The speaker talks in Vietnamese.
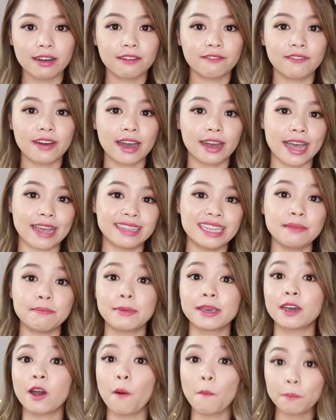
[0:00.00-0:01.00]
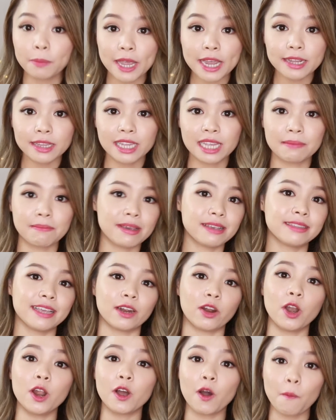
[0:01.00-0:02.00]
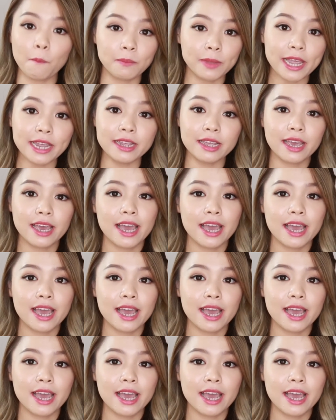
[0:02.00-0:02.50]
và cái gì mình không thích thì mình sẽ nói là không thích